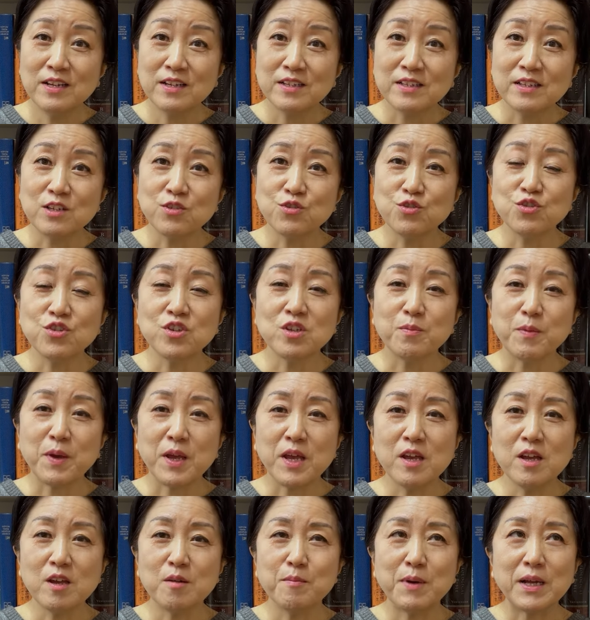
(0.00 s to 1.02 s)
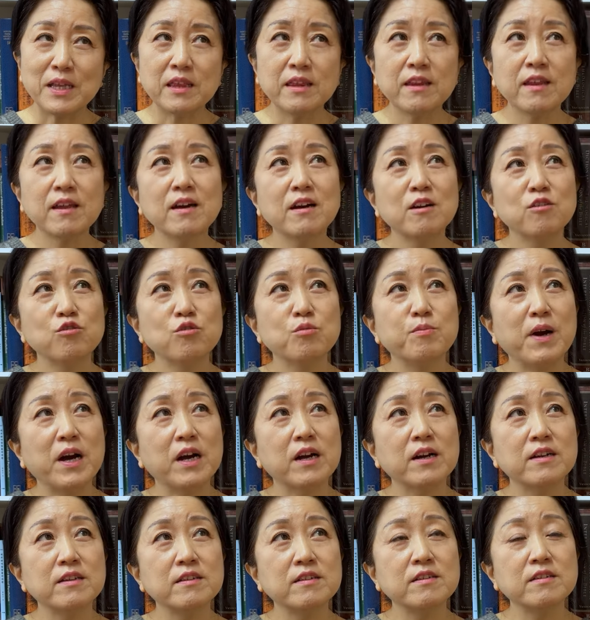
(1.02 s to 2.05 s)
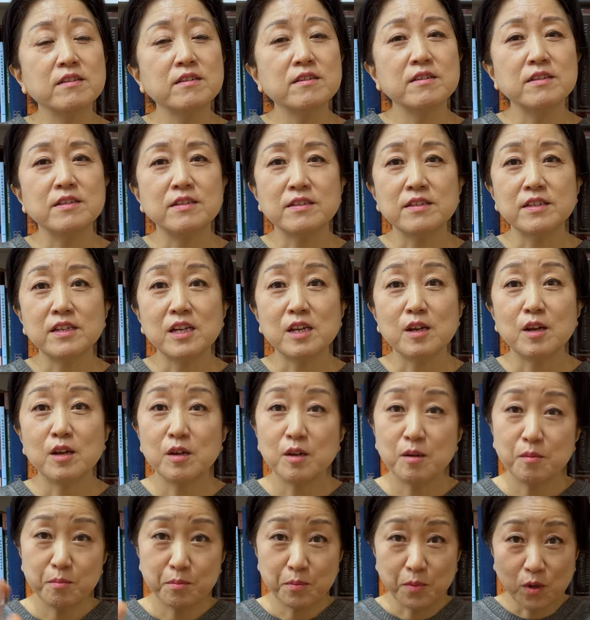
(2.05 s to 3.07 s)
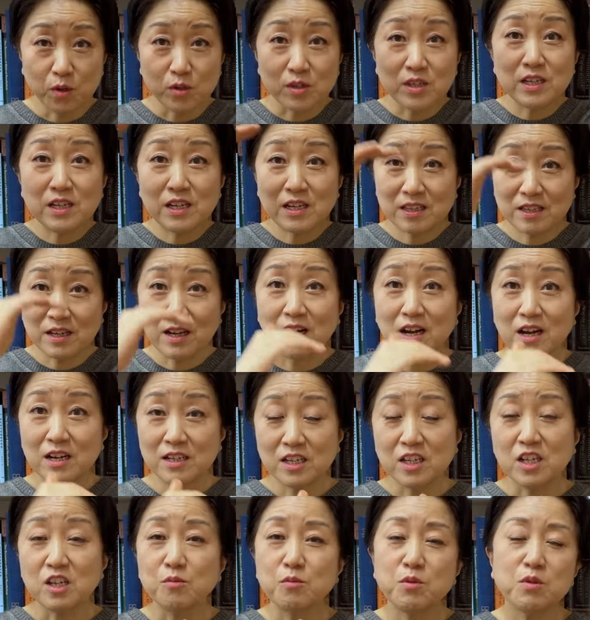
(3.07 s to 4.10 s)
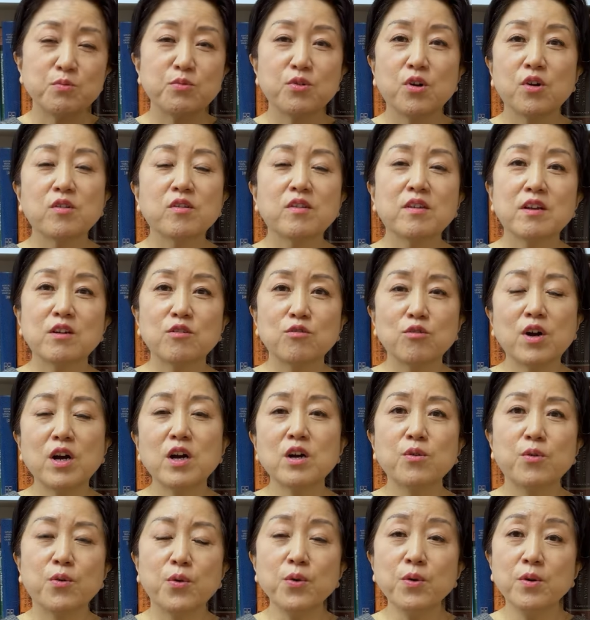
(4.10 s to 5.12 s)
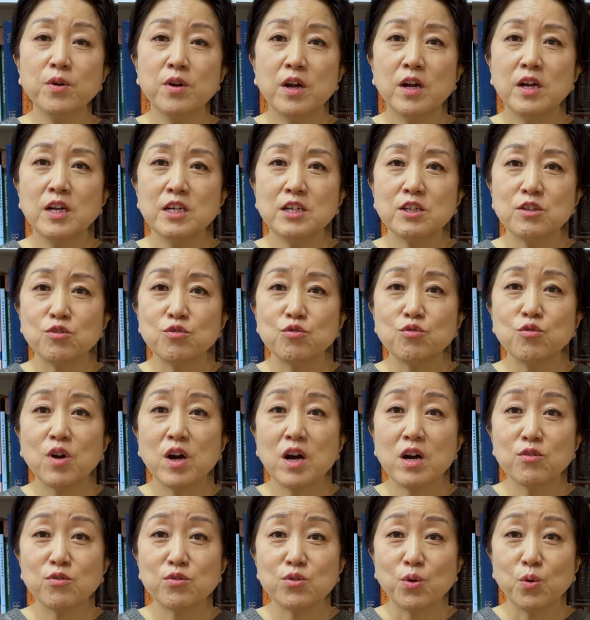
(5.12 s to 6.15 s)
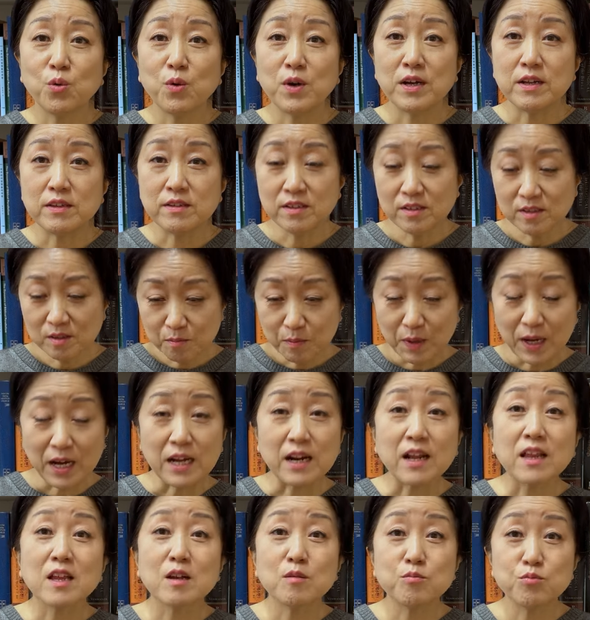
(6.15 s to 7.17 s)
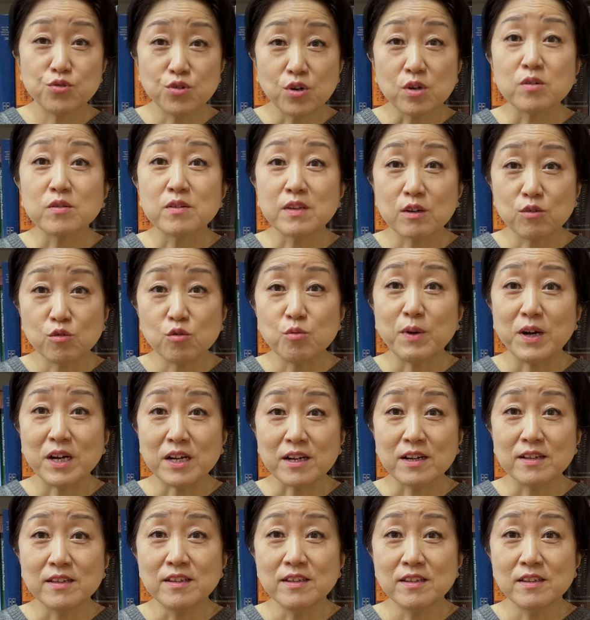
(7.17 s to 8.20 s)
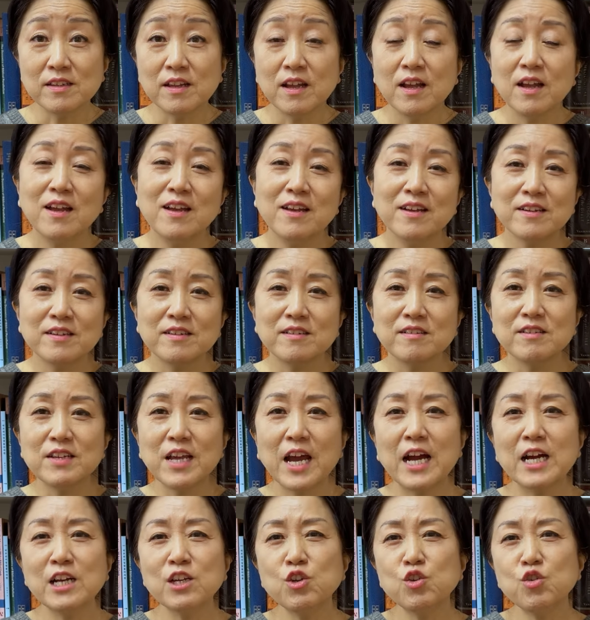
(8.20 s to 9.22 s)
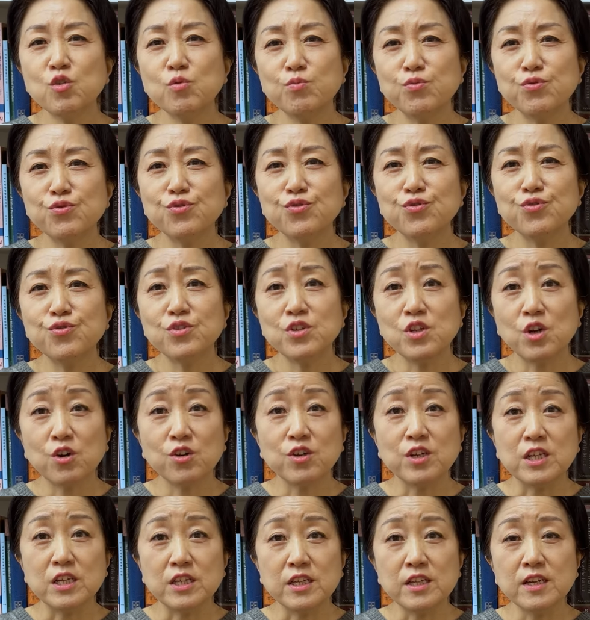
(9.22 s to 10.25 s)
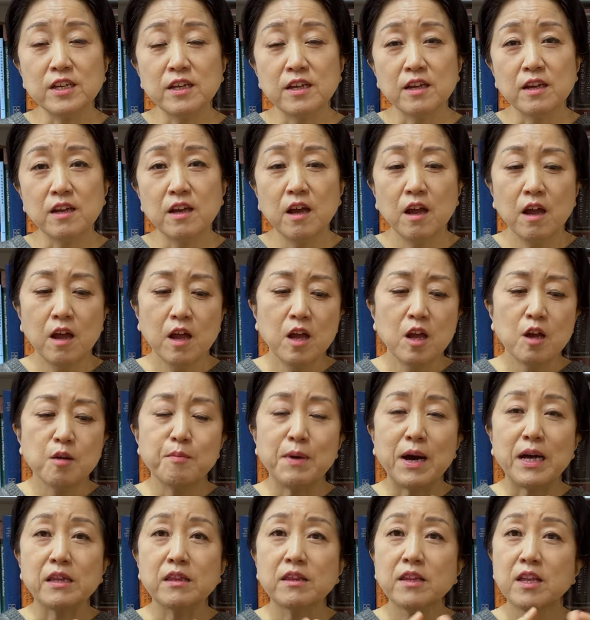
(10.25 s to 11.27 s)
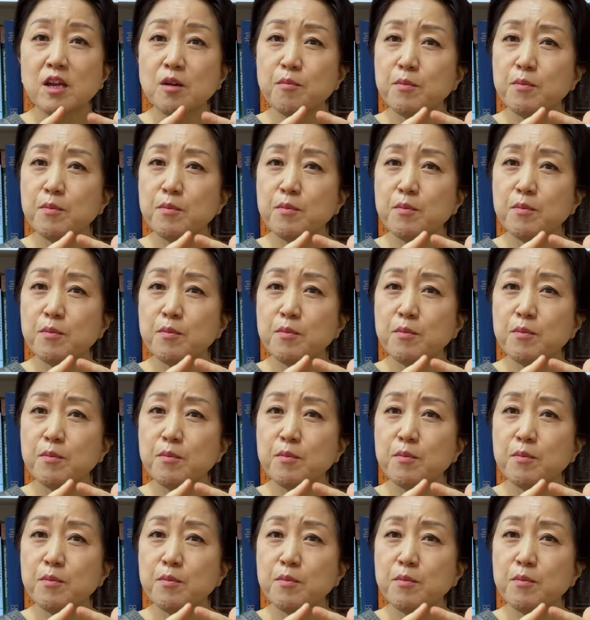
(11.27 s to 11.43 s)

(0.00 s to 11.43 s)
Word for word: 예수님의 마태하고 마가는 이제 머리에다가 기름을 부었다고 하고 누가하고 요한은 발에다 부었다고 말하는 그 향유 부은 여인이 마태,